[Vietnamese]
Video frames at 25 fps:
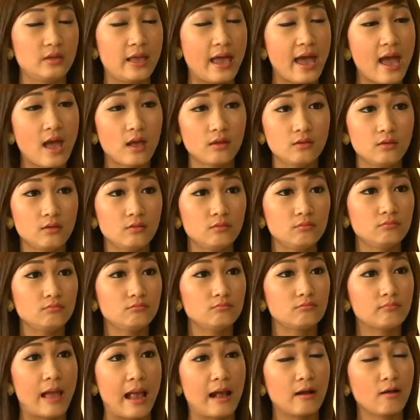dạ
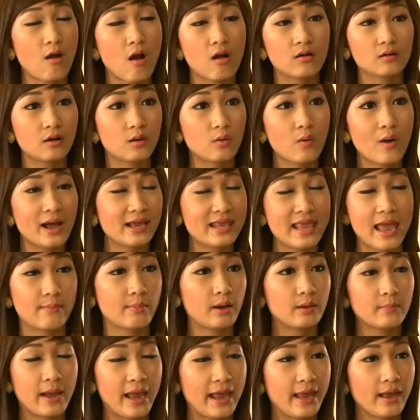nhưng bạn con đâu có già
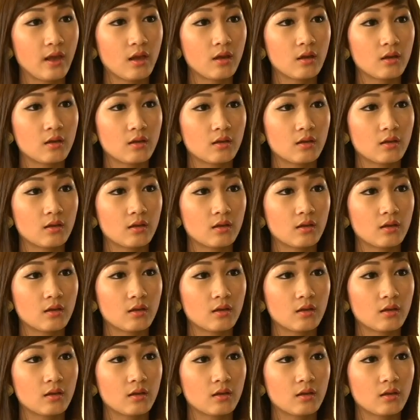bằng mẹ